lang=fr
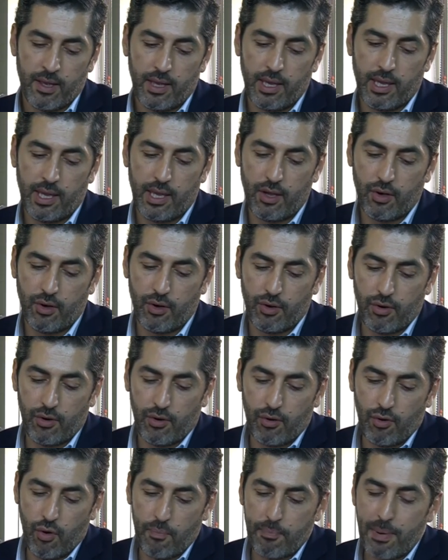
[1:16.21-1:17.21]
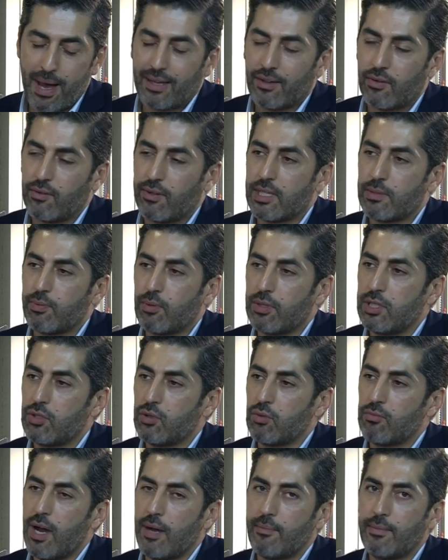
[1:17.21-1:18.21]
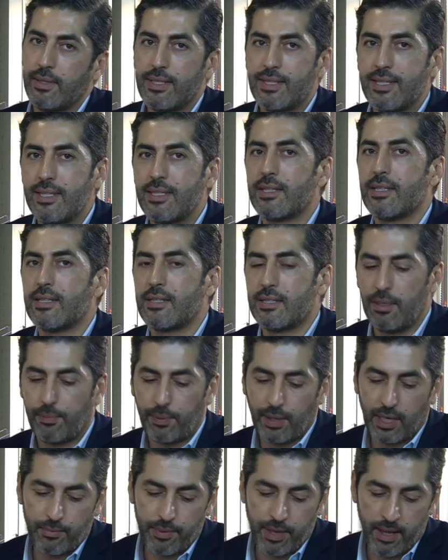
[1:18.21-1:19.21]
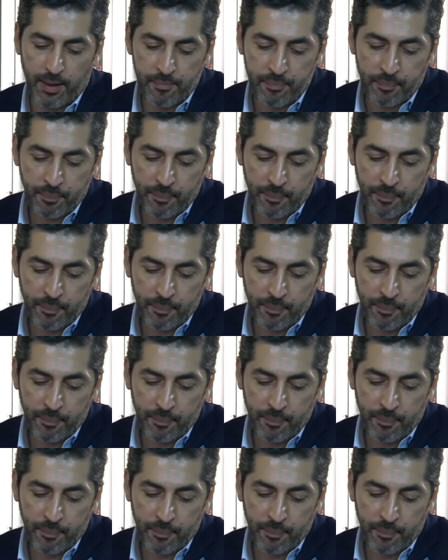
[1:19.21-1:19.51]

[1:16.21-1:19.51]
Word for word: Et le parc d'exposition Mohamed VI s'y prête bien.